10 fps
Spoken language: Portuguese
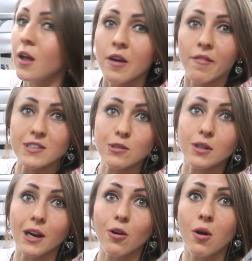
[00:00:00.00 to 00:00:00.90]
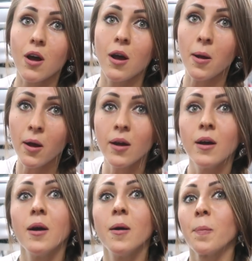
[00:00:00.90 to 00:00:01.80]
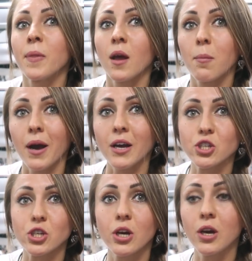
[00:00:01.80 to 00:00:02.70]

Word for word: vai ser um treino mais